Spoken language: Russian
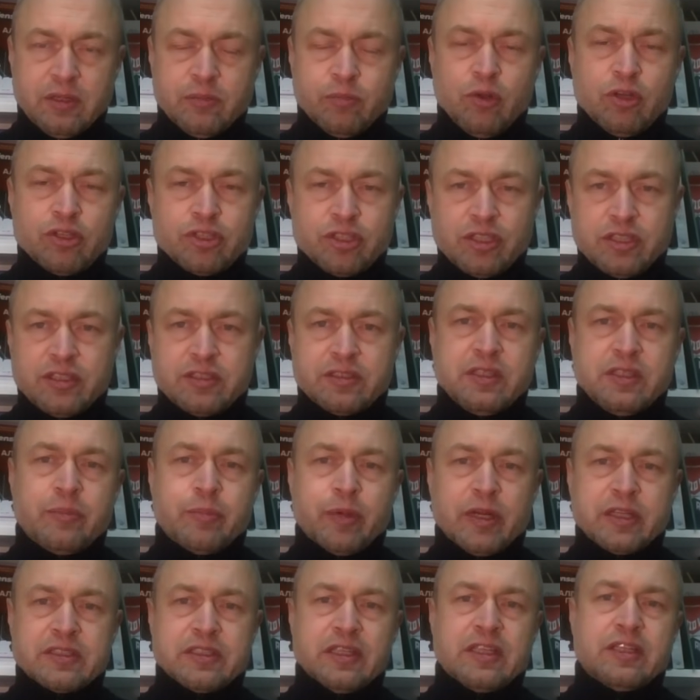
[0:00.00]
не больше
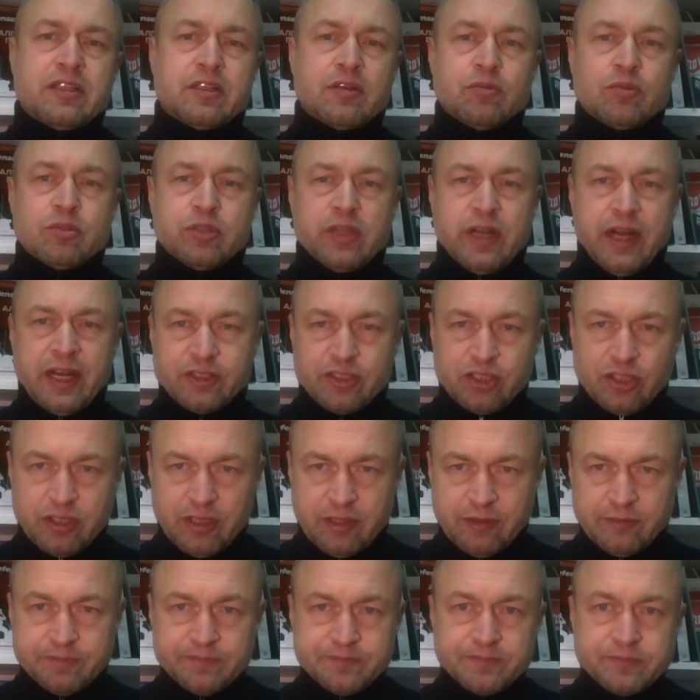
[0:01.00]
10%
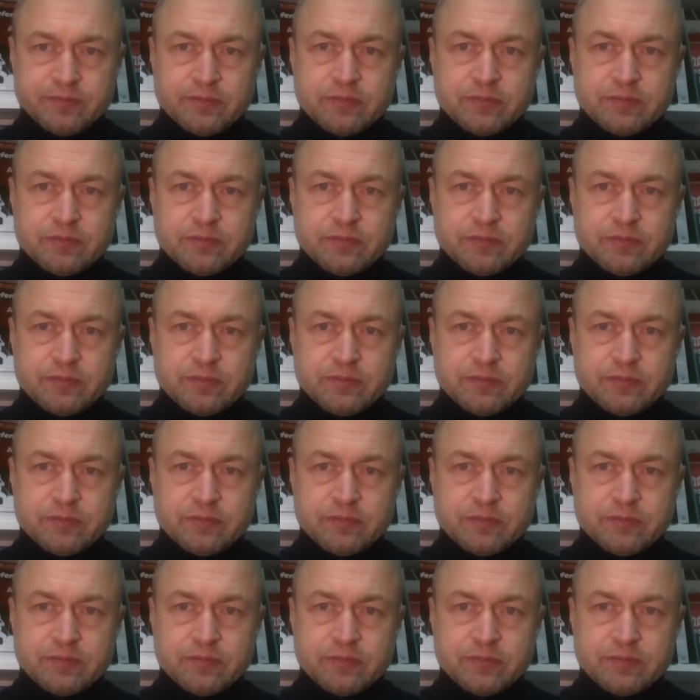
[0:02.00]
утрачено